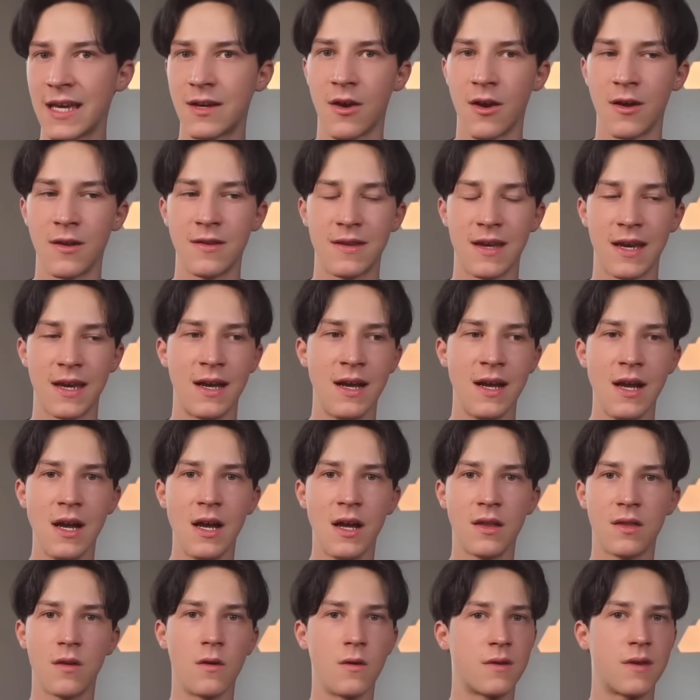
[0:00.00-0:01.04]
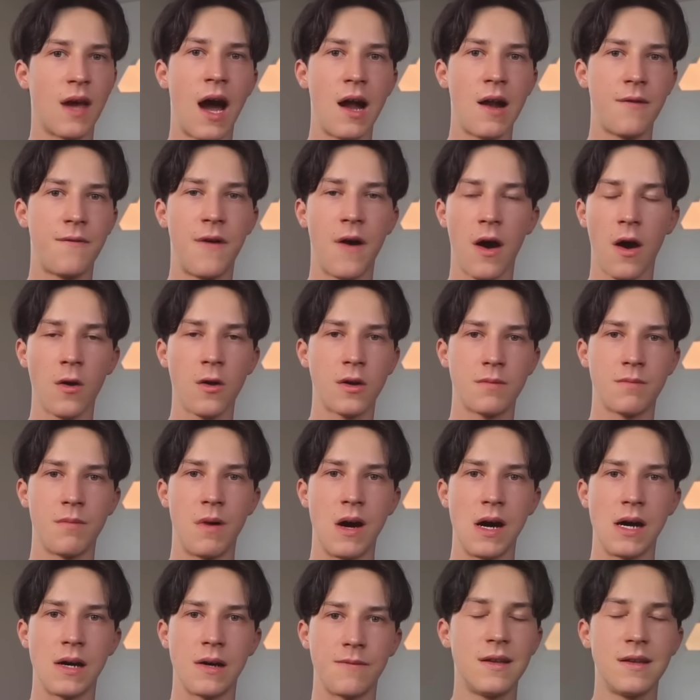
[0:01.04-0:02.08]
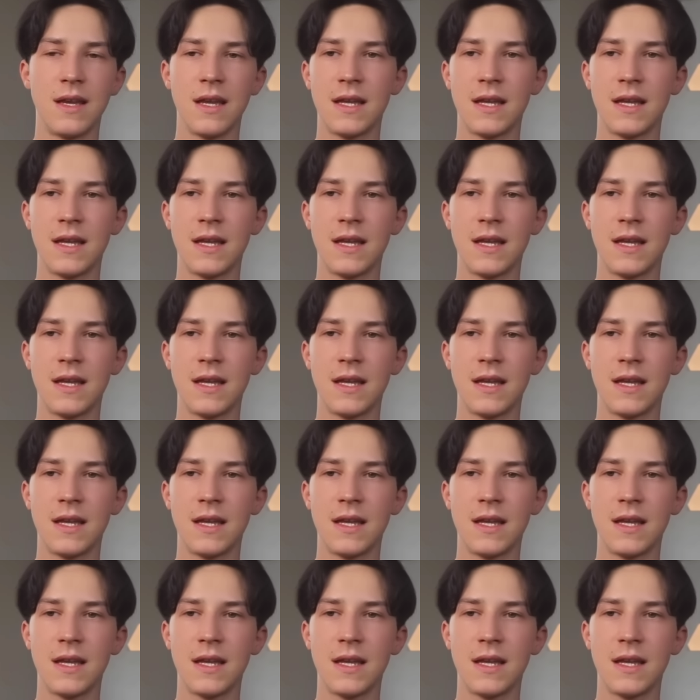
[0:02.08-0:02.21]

könnte, total verrückt machen.